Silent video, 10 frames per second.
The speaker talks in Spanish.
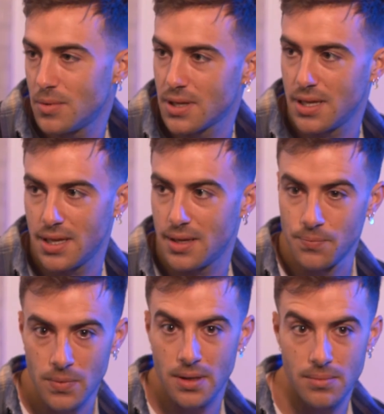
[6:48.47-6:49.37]

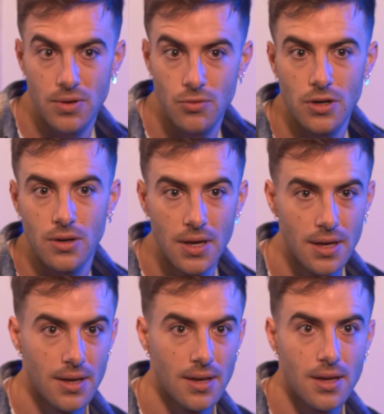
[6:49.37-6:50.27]
Porque, pues bueno,
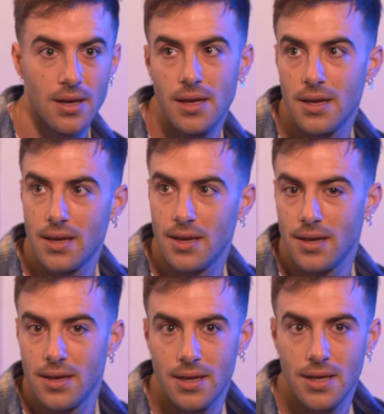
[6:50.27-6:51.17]

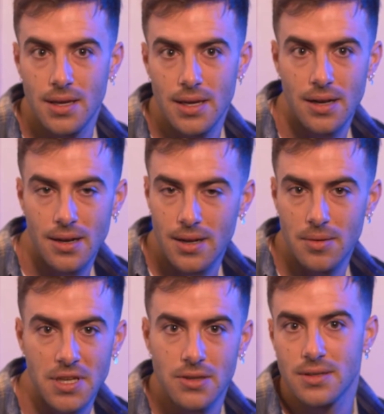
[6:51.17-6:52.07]
eh,
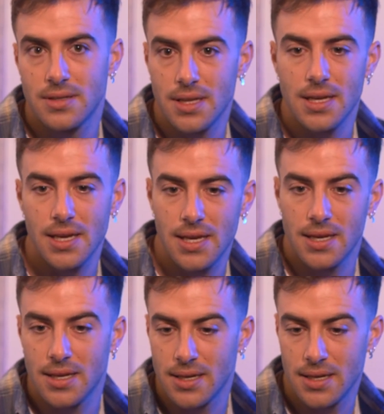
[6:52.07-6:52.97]
el, mito este de
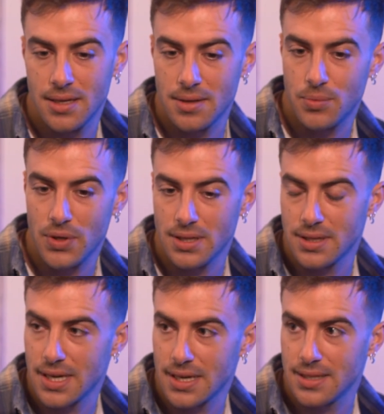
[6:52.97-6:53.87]
que pues
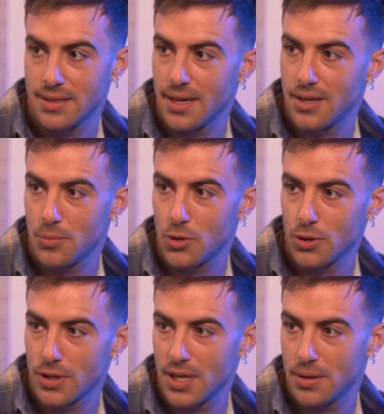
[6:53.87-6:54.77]
entre artistas hay un
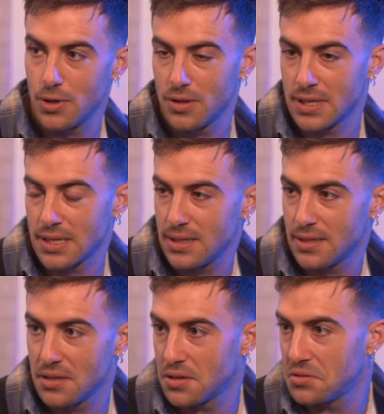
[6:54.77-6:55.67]
poco de bueno entre
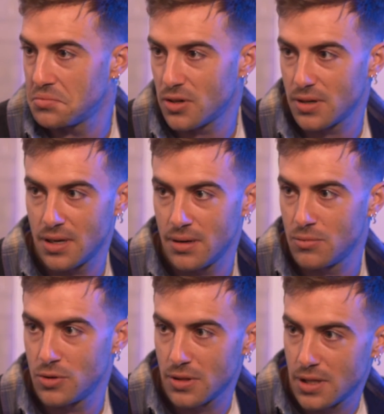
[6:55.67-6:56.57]
artistas yo creo que un poco en el
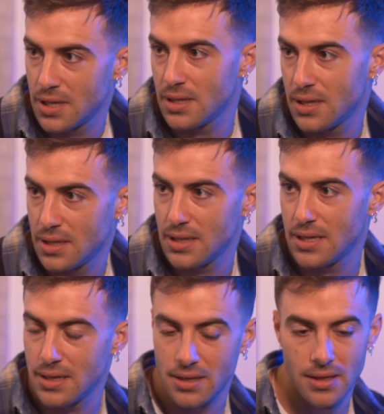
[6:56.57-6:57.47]
mundo
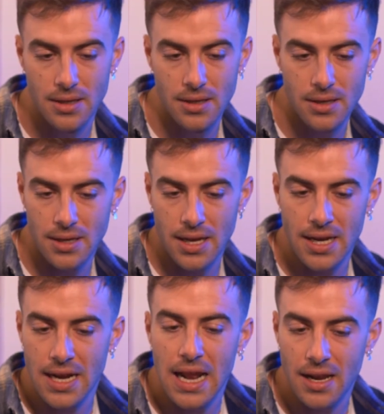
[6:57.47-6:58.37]
de, en
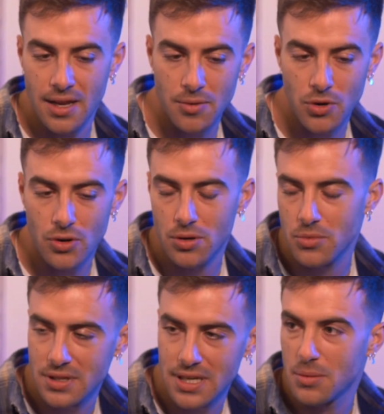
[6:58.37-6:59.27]
general hay un poco
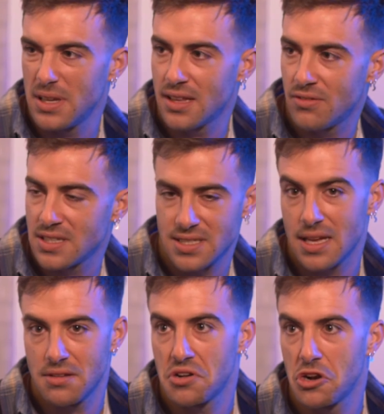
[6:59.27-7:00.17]
como entre comillas de
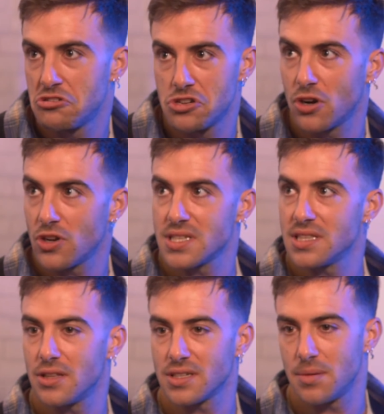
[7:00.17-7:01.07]
falsedad yo no lo he
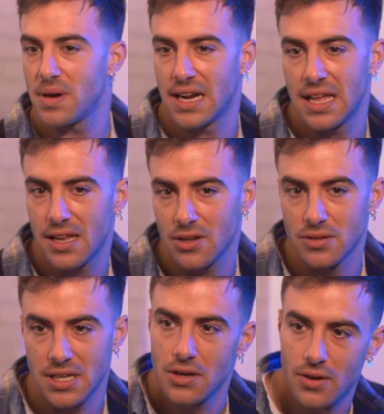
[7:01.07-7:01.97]
sentido así para nada al
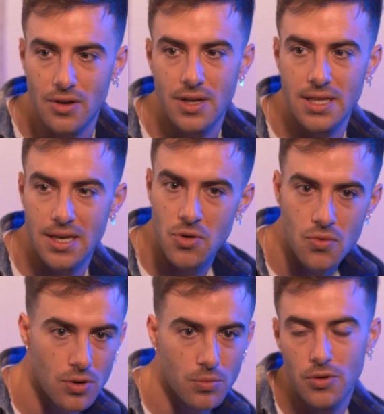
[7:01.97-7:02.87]
contrario creo que tenemos
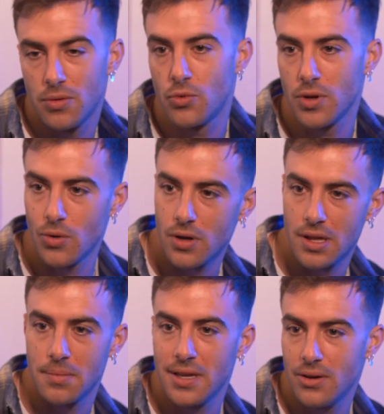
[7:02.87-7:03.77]
un grupo muy
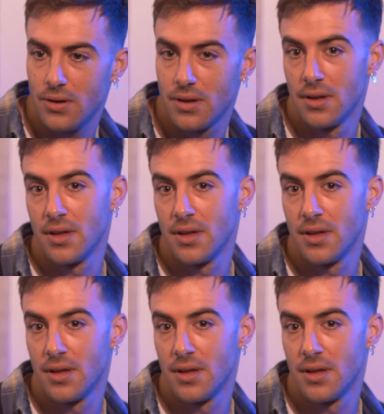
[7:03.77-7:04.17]
bueno de amigos